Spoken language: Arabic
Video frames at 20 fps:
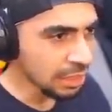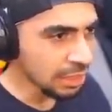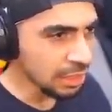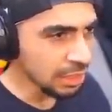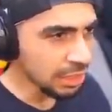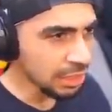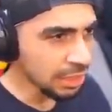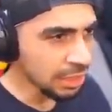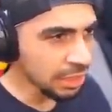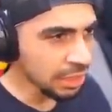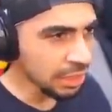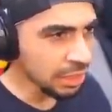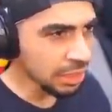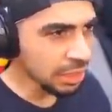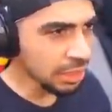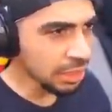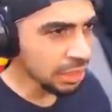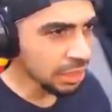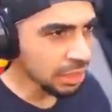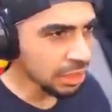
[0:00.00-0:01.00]
يلا
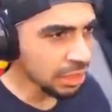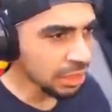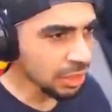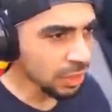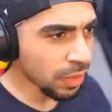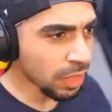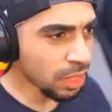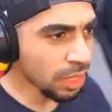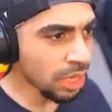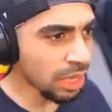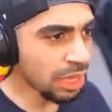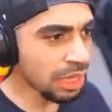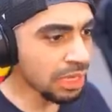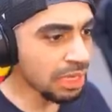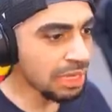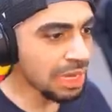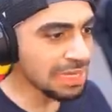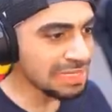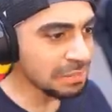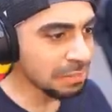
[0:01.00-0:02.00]
مشكلة أه،
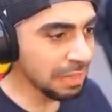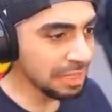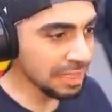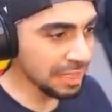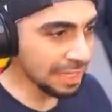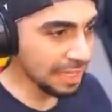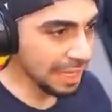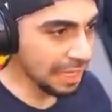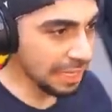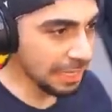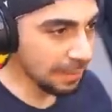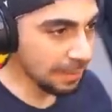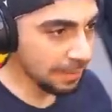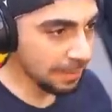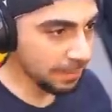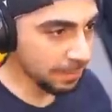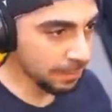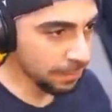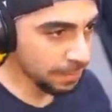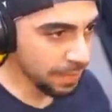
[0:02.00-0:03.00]
لازم مطرقة
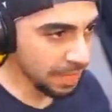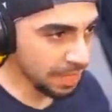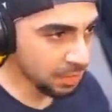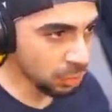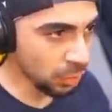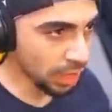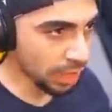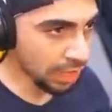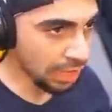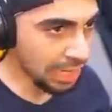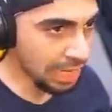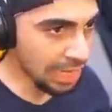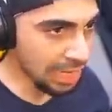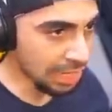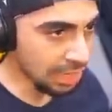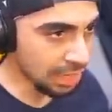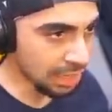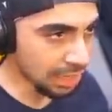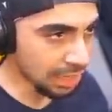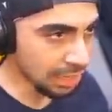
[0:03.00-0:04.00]
اتوقع
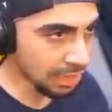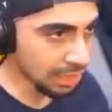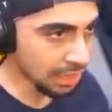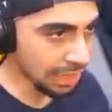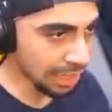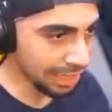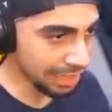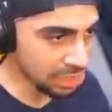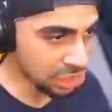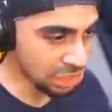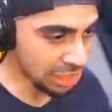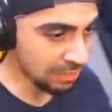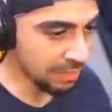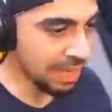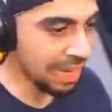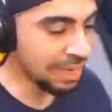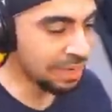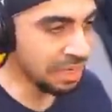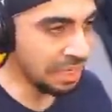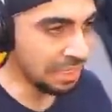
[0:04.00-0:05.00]
خلينا نشيل
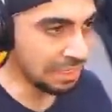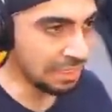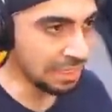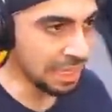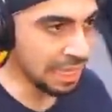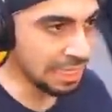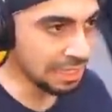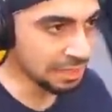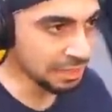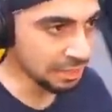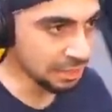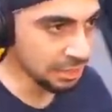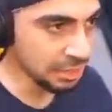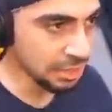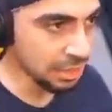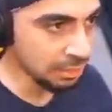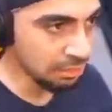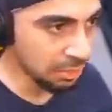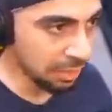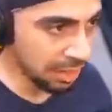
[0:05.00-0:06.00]
معانا احتياط
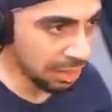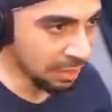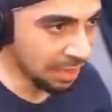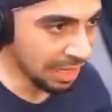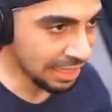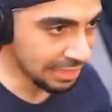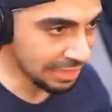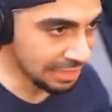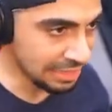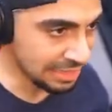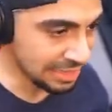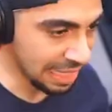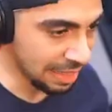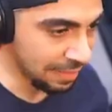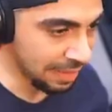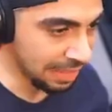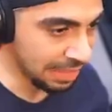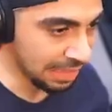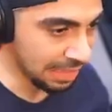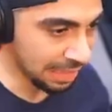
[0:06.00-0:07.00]
ما انهم حاطين سهم
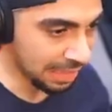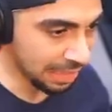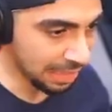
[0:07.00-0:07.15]
يلا عليها